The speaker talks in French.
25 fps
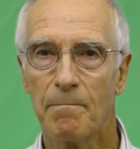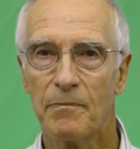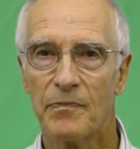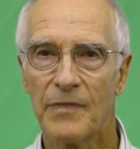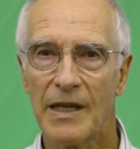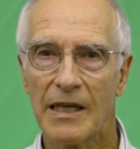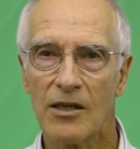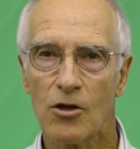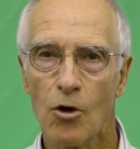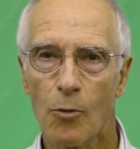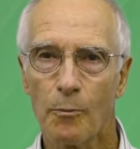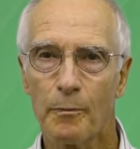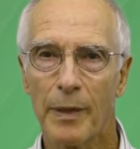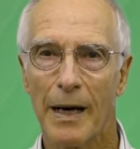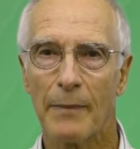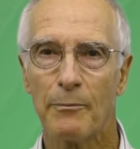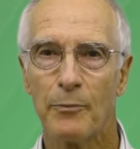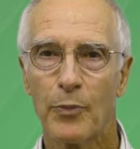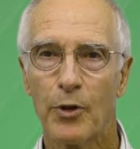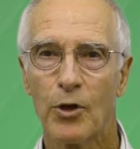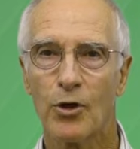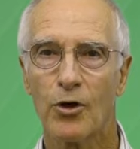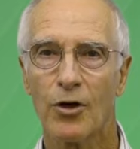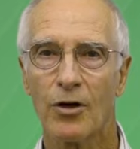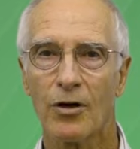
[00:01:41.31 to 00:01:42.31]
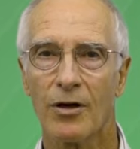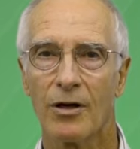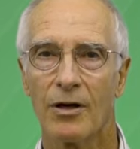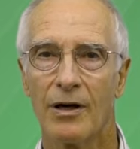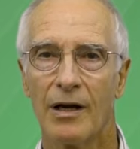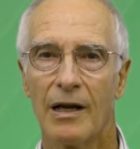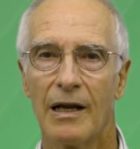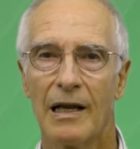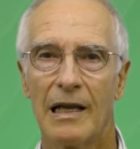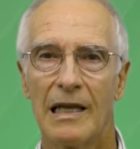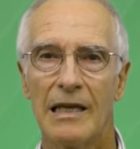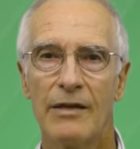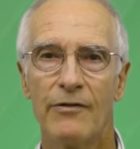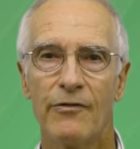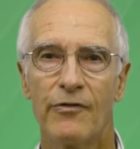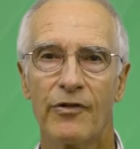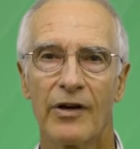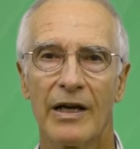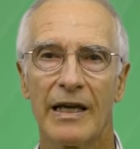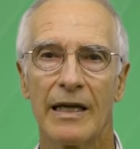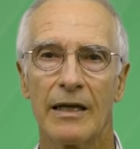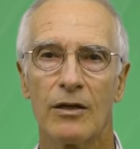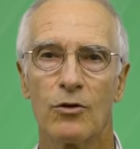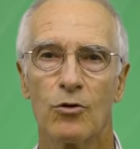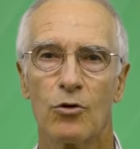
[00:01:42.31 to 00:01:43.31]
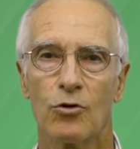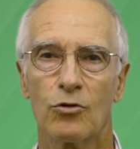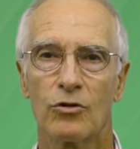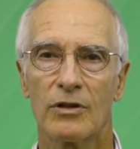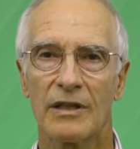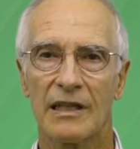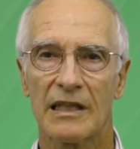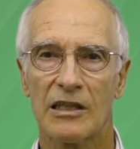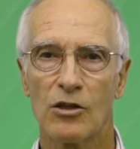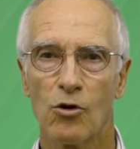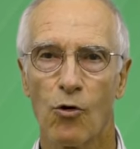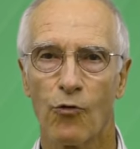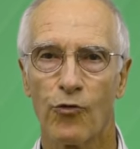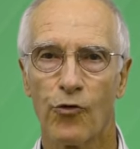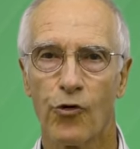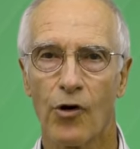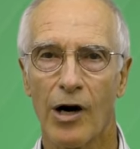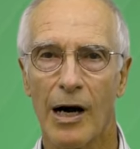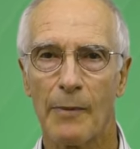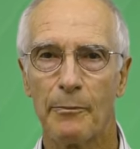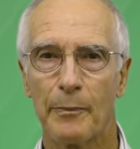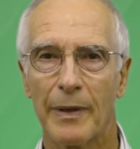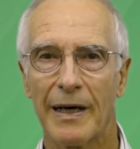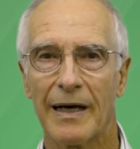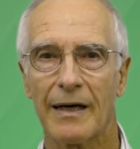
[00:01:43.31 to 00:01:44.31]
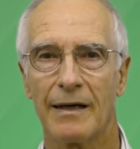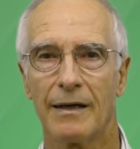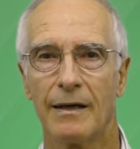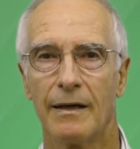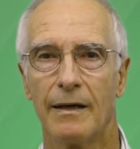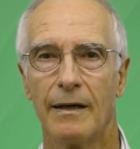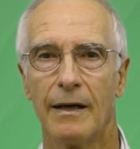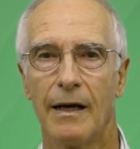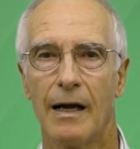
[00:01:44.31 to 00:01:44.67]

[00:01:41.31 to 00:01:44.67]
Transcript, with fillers: N'ayons pas peur, l'ivré ne triomphera pas.